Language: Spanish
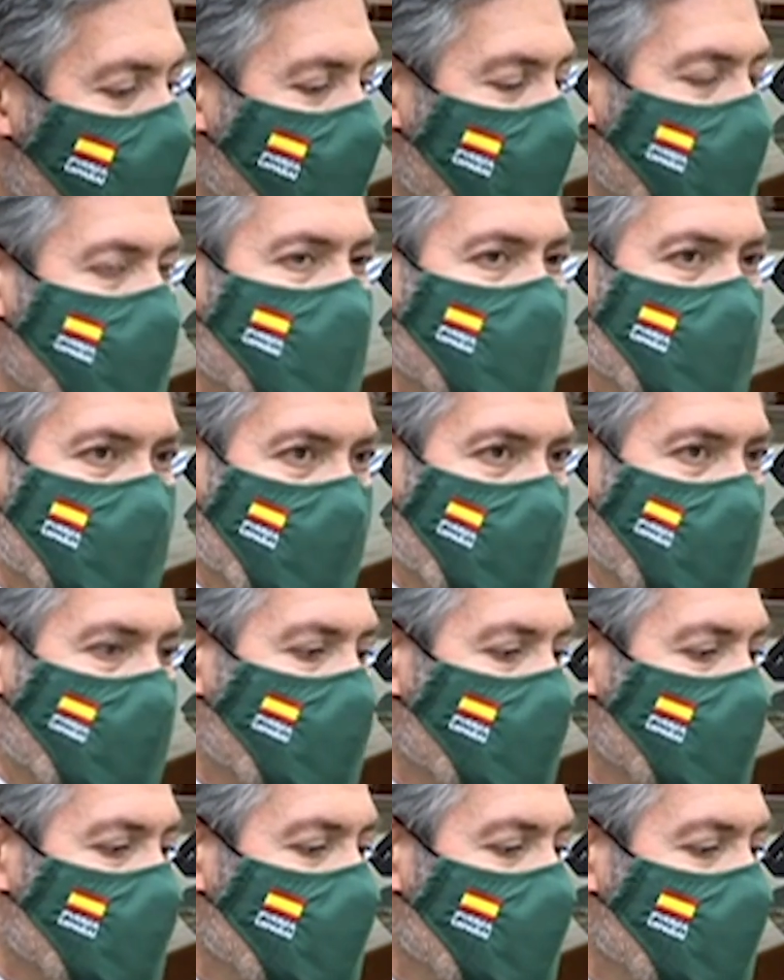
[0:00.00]
pasado de
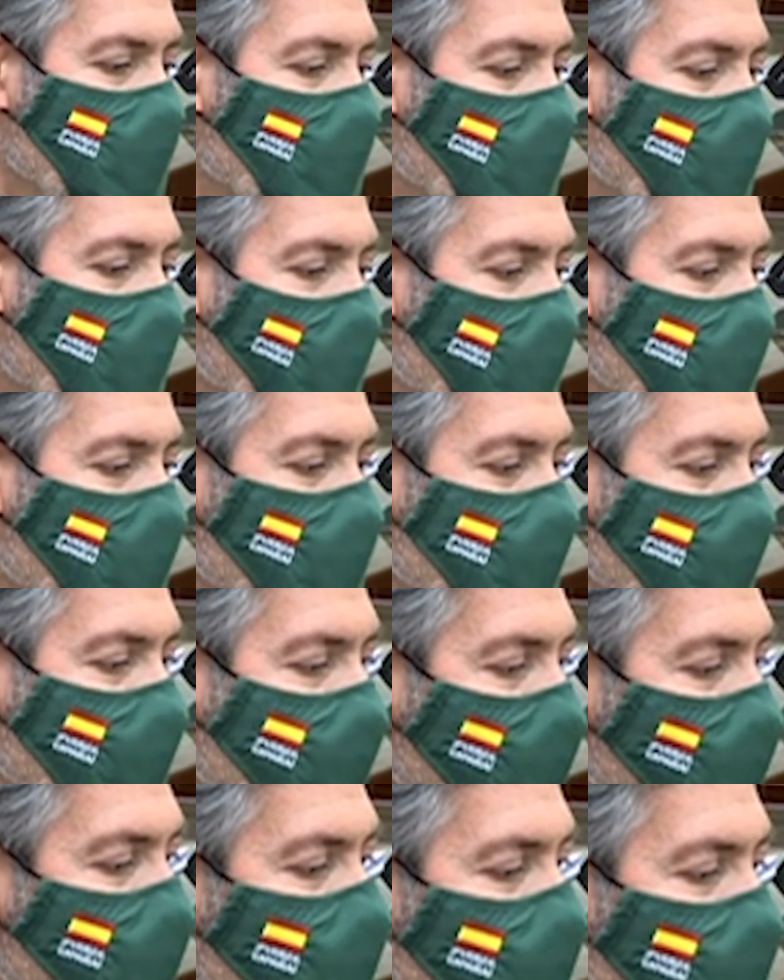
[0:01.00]
800.000 funcionarios en el año